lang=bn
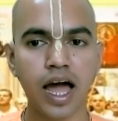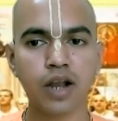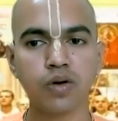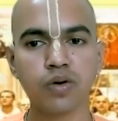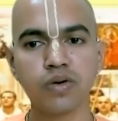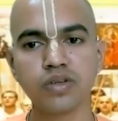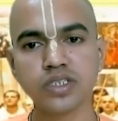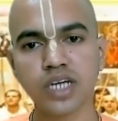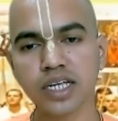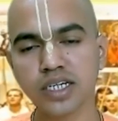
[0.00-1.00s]
আরো
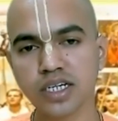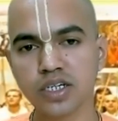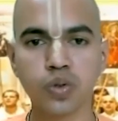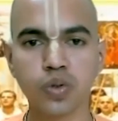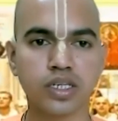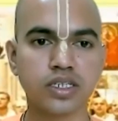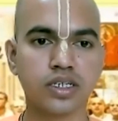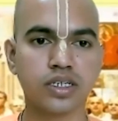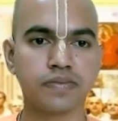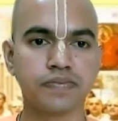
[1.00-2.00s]
যা যা কিছু আছে
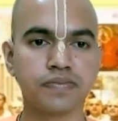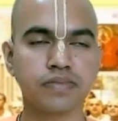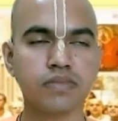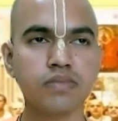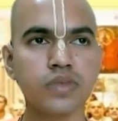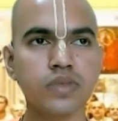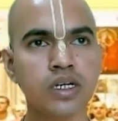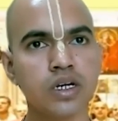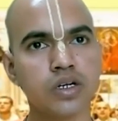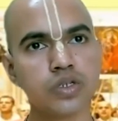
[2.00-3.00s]

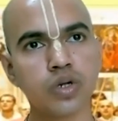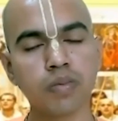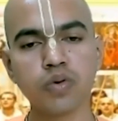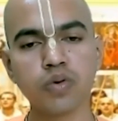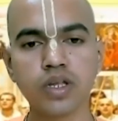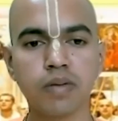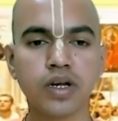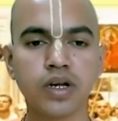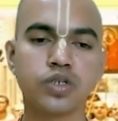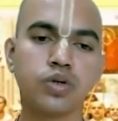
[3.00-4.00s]
সবগুলোতে আমরা
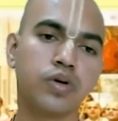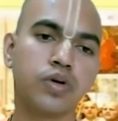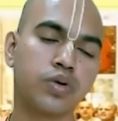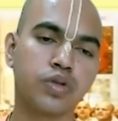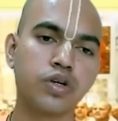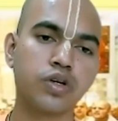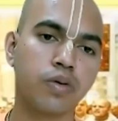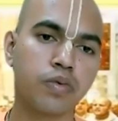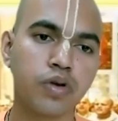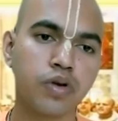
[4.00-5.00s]
কিছু বছর
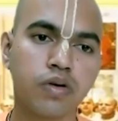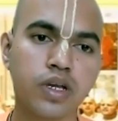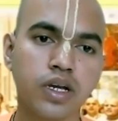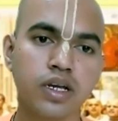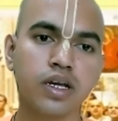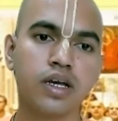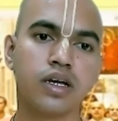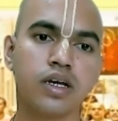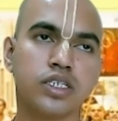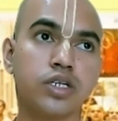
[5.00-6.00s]
অতিক্রম করে করে
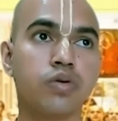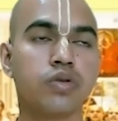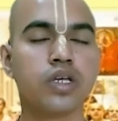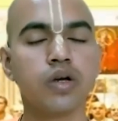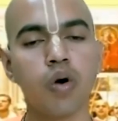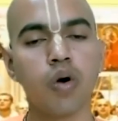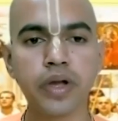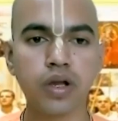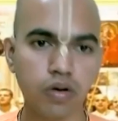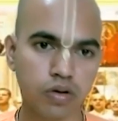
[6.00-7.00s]
সেগুলোতে
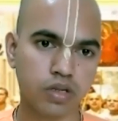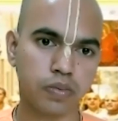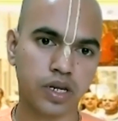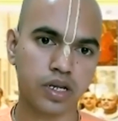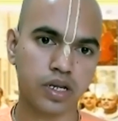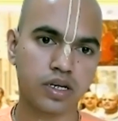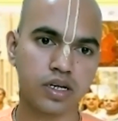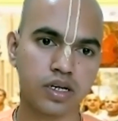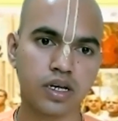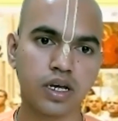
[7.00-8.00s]
অভিজ্ঞ হতে পারি
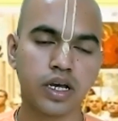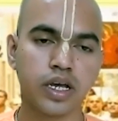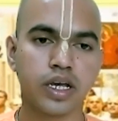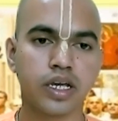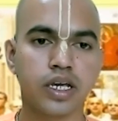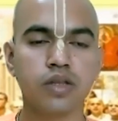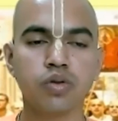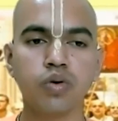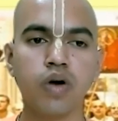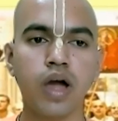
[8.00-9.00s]

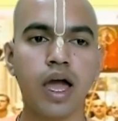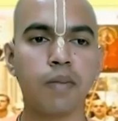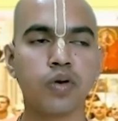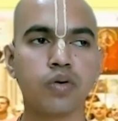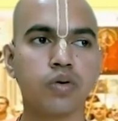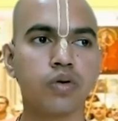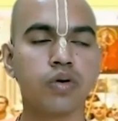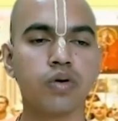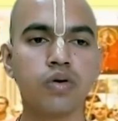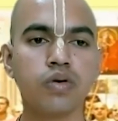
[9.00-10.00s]
কিন্তু এমন কোনো